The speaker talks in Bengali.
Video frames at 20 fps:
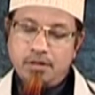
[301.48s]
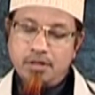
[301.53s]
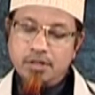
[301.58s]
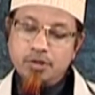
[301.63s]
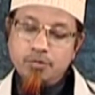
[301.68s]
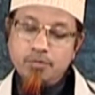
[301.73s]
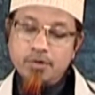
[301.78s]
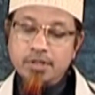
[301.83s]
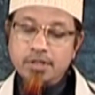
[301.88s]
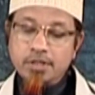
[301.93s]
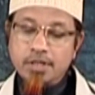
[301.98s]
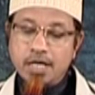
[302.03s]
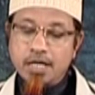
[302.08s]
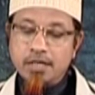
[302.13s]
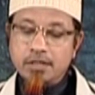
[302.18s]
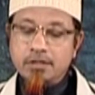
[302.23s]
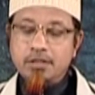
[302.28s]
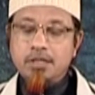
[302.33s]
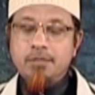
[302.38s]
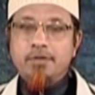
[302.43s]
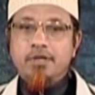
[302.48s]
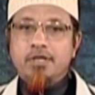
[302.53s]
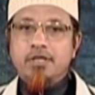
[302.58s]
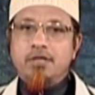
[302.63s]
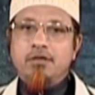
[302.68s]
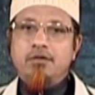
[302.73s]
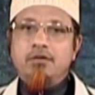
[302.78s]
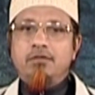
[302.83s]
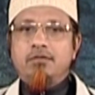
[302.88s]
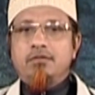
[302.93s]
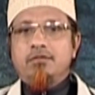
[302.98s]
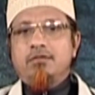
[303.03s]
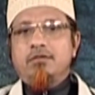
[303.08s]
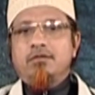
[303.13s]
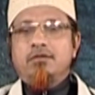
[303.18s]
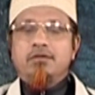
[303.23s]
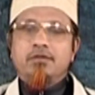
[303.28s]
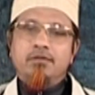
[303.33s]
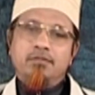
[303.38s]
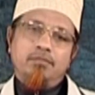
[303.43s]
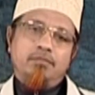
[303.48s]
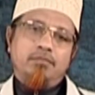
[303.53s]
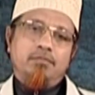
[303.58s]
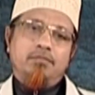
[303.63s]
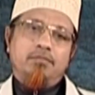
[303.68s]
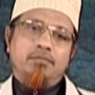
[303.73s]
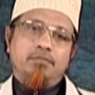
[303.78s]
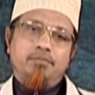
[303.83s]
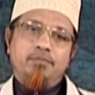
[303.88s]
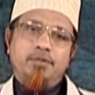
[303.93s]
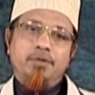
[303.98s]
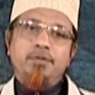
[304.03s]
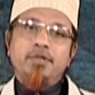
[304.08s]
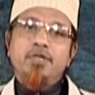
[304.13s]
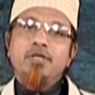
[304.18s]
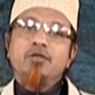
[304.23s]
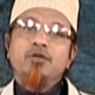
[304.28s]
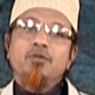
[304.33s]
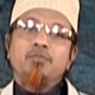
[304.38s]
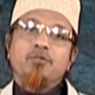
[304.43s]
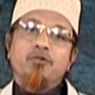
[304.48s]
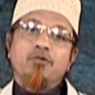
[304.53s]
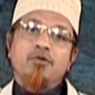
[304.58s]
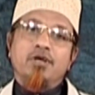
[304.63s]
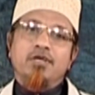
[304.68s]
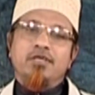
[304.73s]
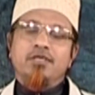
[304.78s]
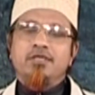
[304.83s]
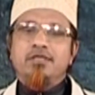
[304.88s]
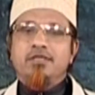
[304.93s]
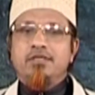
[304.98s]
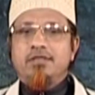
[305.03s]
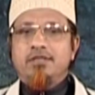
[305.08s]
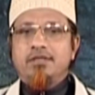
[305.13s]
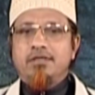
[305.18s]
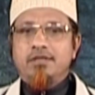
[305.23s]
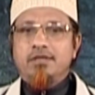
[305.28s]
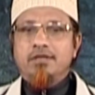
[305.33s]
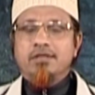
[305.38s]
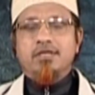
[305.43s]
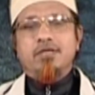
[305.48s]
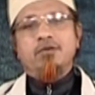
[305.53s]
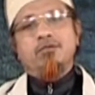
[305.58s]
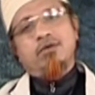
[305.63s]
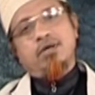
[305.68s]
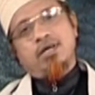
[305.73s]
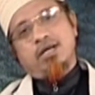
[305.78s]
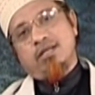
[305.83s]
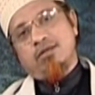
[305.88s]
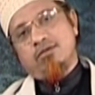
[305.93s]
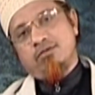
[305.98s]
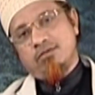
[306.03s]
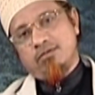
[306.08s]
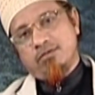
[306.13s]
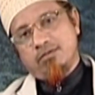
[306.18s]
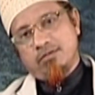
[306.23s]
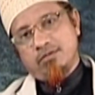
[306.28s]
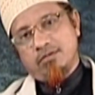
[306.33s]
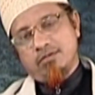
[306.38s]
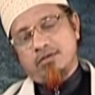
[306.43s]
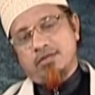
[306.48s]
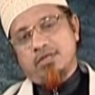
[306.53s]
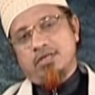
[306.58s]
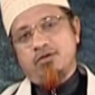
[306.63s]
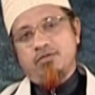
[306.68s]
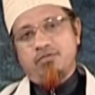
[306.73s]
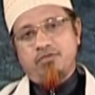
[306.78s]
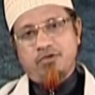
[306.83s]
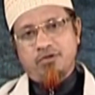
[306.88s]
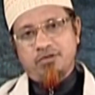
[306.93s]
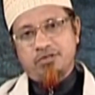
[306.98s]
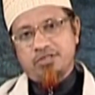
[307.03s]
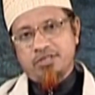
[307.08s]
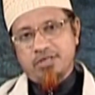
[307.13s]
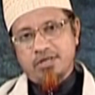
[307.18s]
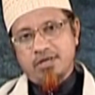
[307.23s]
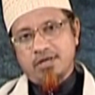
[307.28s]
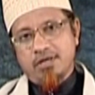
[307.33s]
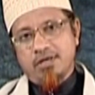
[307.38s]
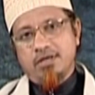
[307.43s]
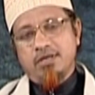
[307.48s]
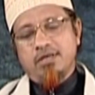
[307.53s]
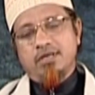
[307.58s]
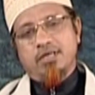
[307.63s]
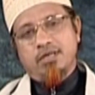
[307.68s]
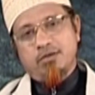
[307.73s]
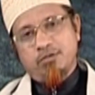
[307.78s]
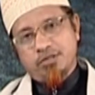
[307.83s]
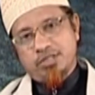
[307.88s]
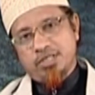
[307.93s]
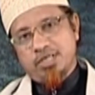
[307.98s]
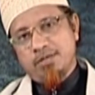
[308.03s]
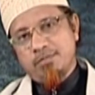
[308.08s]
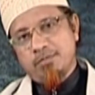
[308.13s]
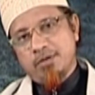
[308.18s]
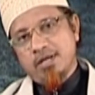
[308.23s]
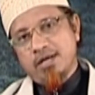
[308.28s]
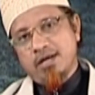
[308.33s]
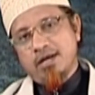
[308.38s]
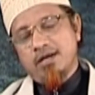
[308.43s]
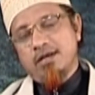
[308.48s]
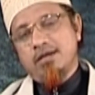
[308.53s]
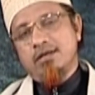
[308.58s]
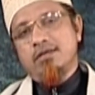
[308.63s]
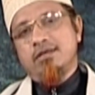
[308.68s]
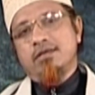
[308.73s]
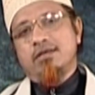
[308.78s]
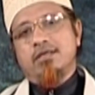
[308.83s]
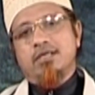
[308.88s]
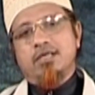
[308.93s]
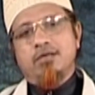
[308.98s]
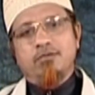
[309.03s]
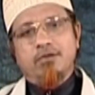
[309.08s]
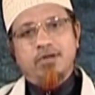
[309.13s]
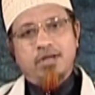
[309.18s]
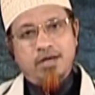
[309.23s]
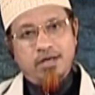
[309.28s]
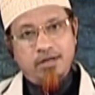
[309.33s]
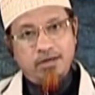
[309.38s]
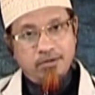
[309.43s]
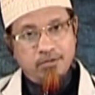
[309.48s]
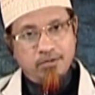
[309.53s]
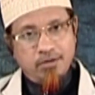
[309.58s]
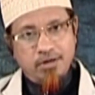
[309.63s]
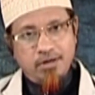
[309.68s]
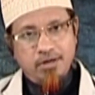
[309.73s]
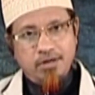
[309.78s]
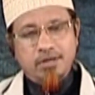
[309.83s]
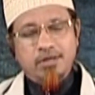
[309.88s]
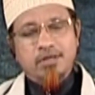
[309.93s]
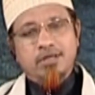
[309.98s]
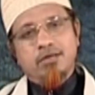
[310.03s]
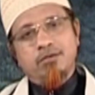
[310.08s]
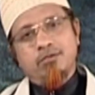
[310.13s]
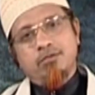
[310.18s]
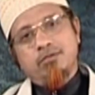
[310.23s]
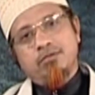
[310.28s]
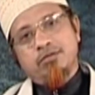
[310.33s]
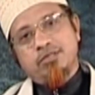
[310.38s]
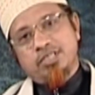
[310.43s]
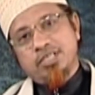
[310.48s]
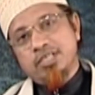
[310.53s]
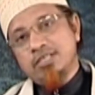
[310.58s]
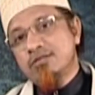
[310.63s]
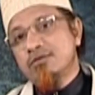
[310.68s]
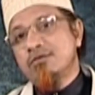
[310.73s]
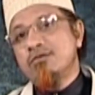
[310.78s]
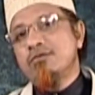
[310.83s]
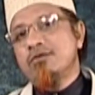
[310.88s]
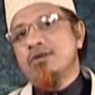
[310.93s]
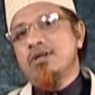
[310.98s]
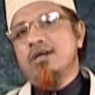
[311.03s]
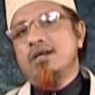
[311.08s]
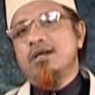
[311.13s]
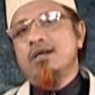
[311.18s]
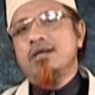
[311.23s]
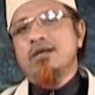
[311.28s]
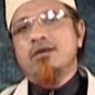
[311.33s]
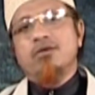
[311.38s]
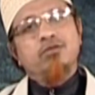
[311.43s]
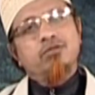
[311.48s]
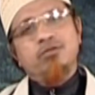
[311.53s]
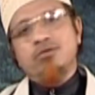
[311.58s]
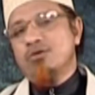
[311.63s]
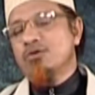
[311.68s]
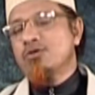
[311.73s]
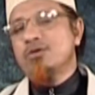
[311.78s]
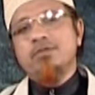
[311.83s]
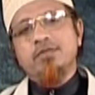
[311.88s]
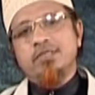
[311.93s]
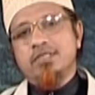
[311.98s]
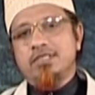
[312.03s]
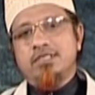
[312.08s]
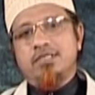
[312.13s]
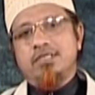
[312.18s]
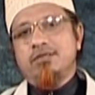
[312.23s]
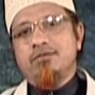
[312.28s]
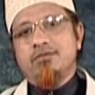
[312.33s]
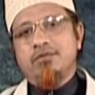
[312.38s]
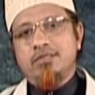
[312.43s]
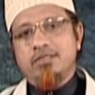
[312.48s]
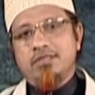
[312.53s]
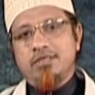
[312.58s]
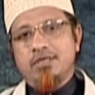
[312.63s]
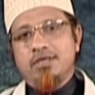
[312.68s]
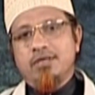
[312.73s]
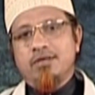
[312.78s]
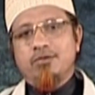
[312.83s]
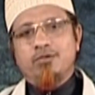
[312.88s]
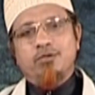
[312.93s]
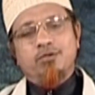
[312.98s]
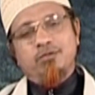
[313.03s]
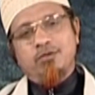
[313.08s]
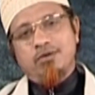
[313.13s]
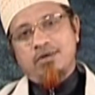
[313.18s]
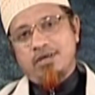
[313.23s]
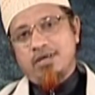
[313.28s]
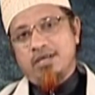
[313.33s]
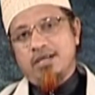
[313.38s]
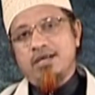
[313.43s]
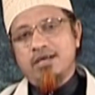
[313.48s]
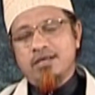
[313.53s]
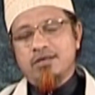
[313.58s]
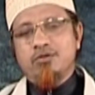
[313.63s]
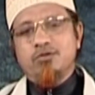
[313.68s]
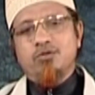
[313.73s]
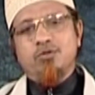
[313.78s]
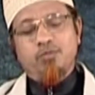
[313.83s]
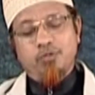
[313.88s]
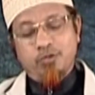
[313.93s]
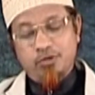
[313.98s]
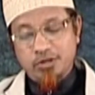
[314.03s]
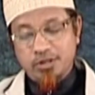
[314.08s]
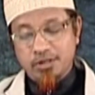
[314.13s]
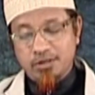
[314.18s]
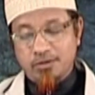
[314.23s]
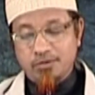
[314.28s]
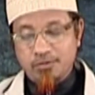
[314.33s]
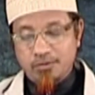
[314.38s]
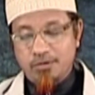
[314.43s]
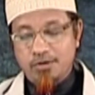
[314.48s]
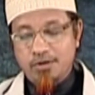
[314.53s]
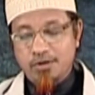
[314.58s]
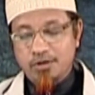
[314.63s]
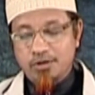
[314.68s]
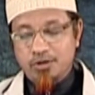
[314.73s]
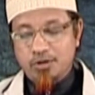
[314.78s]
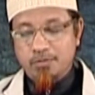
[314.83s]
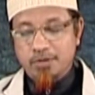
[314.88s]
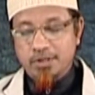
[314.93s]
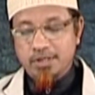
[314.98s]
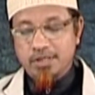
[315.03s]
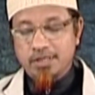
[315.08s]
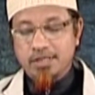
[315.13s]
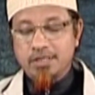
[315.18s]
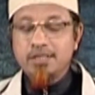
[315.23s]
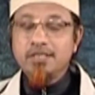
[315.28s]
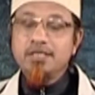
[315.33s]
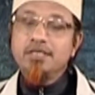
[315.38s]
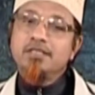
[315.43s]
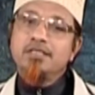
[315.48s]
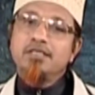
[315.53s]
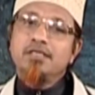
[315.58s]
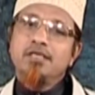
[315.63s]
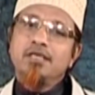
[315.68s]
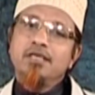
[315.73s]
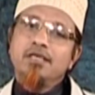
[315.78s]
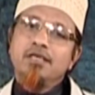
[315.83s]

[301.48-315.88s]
আজওয়াজের আরেকটি ব্যাখ্যা হলো বিভিন্ন প্রকারের কেউ কালো কেউ ফর্সা কেউ শ্যামলা কেউ লাল গোড়া কেউ শ্বেত গোড়া কত রকমের সৃষ্টি করেছি কত কালার কত বৈচিত্র্য তোমাদেরকে দিয়েছি